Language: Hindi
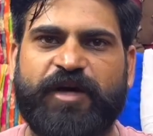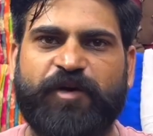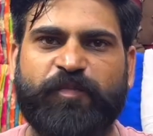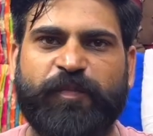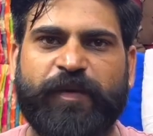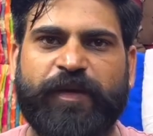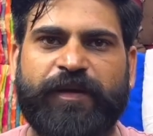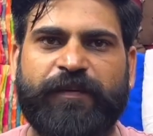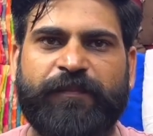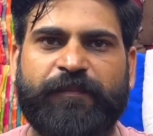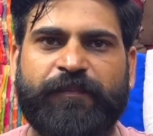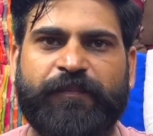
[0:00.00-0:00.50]

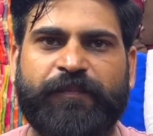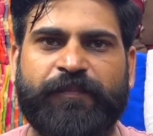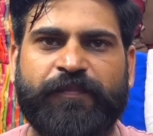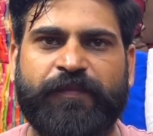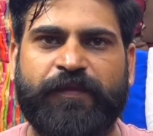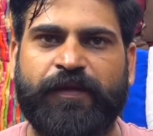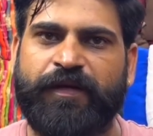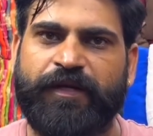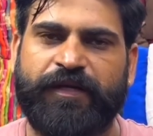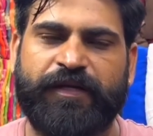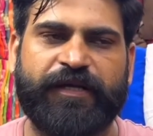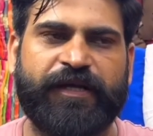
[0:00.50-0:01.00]
रुपये ठीक है
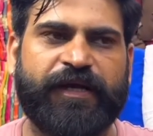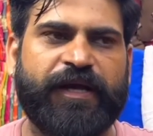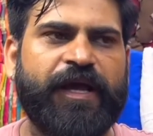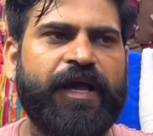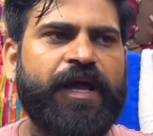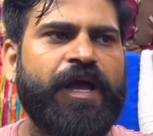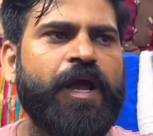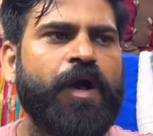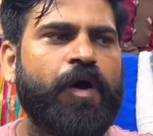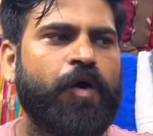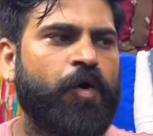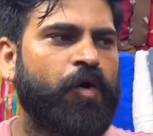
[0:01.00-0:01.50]
ठीक है
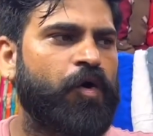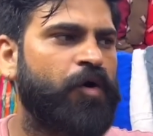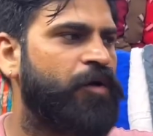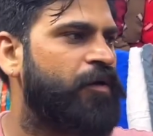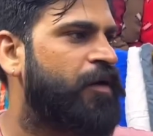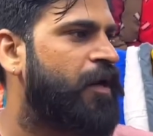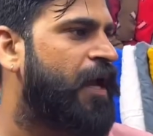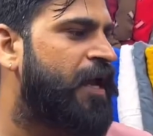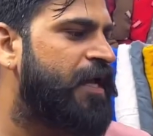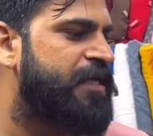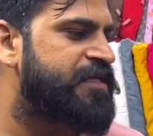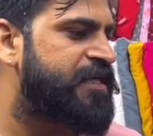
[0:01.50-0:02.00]
और
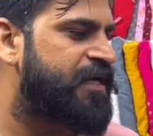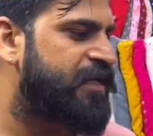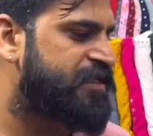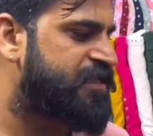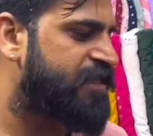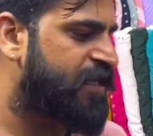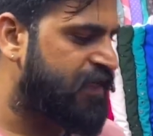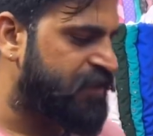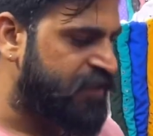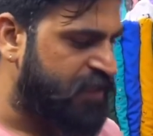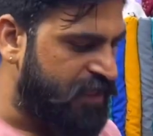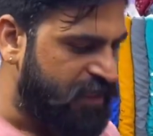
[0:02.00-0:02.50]
ऐसा कैसा
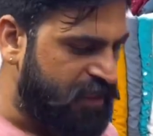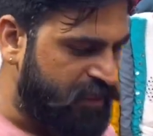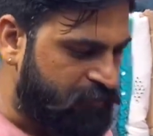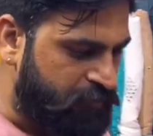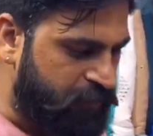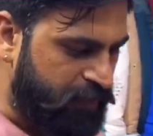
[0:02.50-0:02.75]
रहता है एक